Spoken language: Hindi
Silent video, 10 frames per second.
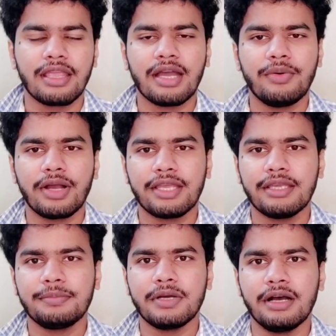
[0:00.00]
क्या हुआ
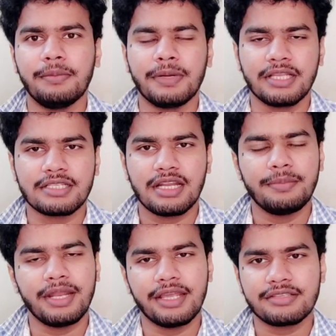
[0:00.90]
कि पता
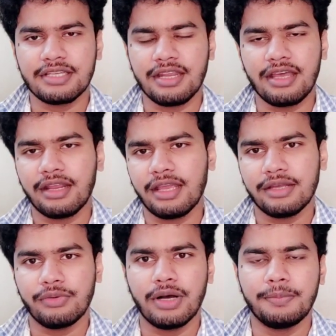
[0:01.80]
चला मेरे एक सीनियर
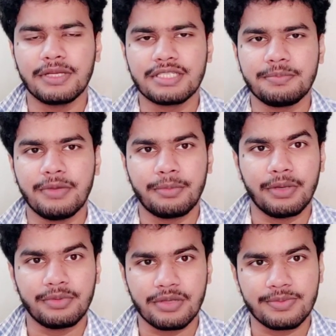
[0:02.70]
हैं वहाँ पर जिपमार
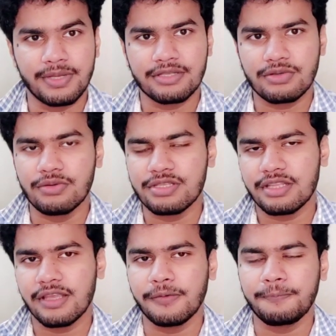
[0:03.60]
में मतलब मेरे स्कूल
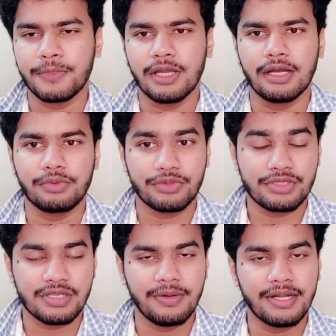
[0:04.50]
से थे वो
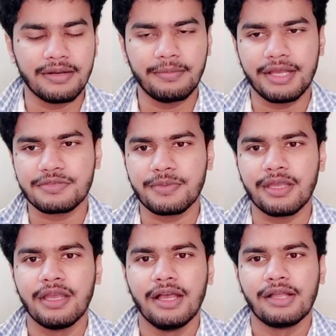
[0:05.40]
टू बैच
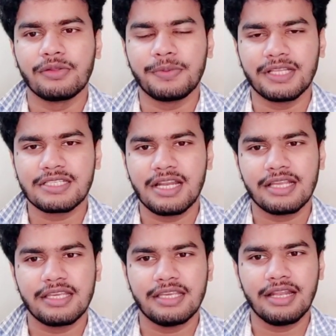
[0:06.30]
में तो पता चला
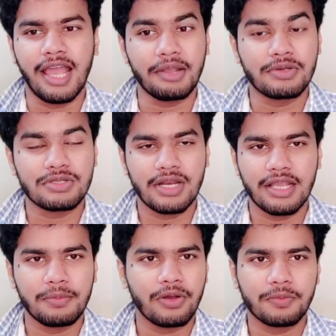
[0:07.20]
कि लैंग्वेज
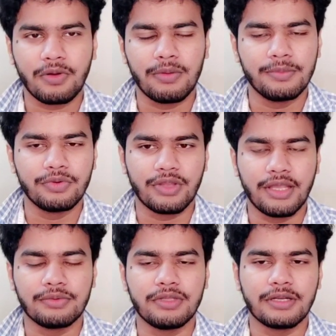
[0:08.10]
लेके बहुत प्रॉब्लम
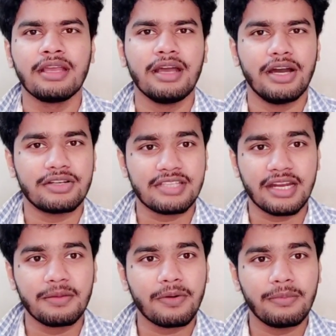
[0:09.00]
होता है उधर और
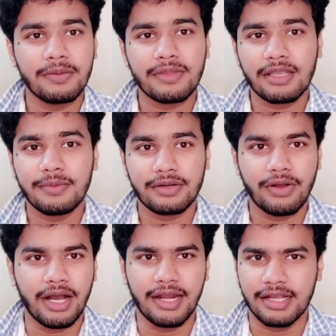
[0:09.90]
सेकेंड प्रॉब्लम था कि मेरे को
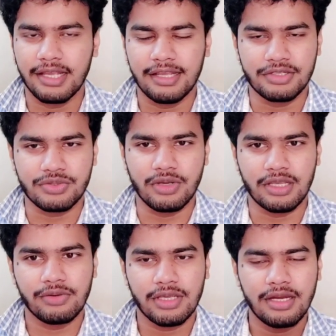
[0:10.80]
खाने का एक इशू
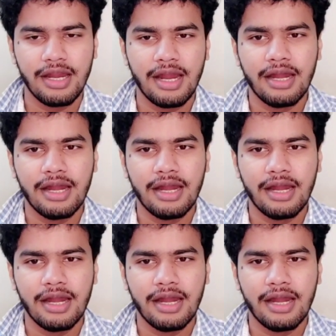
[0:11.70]
है क्योंकि